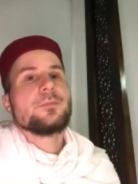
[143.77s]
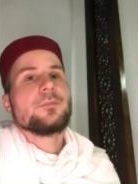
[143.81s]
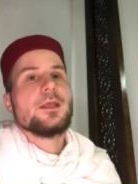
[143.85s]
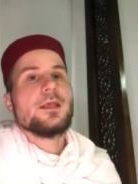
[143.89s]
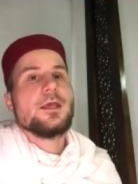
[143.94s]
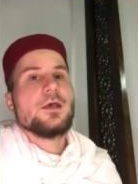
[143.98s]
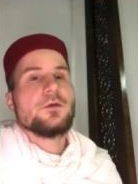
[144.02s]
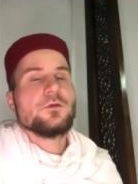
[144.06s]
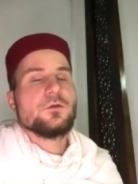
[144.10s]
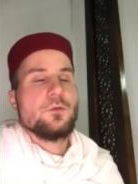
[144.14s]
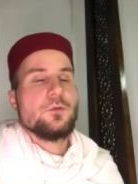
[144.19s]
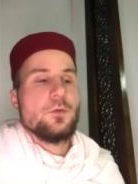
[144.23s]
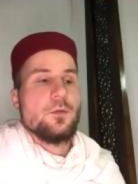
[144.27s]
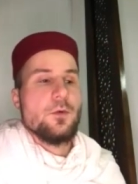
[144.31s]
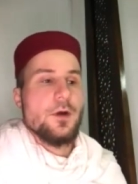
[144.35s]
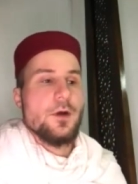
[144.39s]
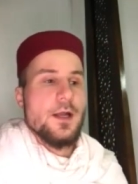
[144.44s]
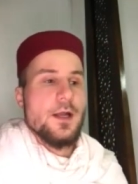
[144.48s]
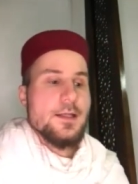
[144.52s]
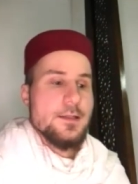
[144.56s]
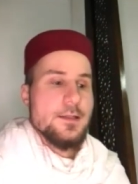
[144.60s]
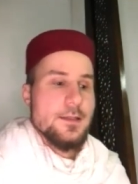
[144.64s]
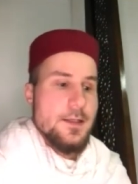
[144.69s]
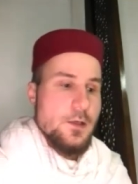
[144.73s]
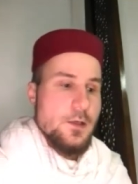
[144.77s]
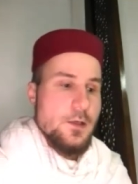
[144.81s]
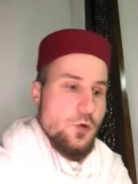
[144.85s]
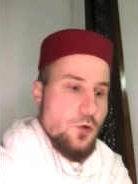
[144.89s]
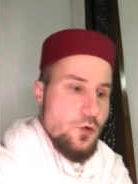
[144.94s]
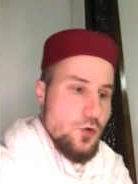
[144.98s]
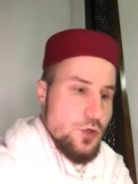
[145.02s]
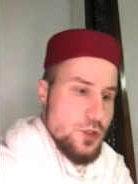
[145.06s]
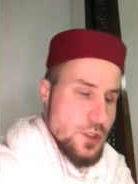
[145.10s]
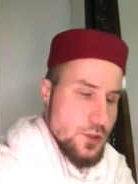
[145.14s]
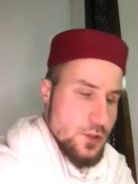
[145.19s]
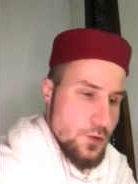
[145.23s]
Et à ce moment-là, dès le
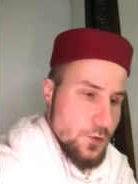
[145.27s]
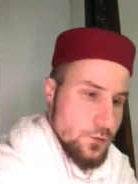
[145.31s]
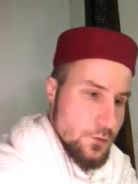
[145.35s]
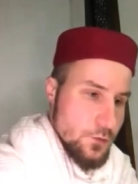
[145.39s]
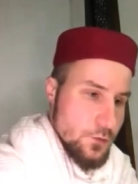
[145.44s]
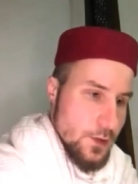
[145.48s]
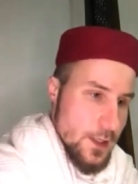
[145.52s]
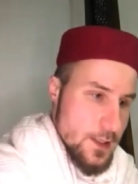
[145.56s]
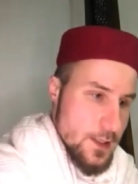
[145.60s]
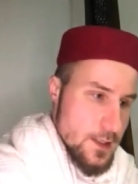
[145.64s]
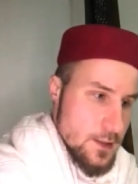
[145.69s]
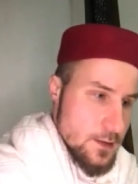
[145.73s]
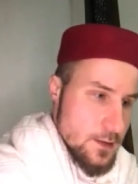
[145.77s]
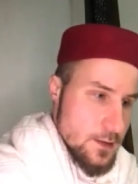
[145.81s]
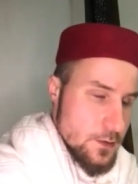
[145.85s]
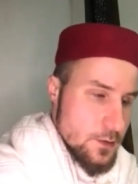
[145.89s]
coucher de soleil,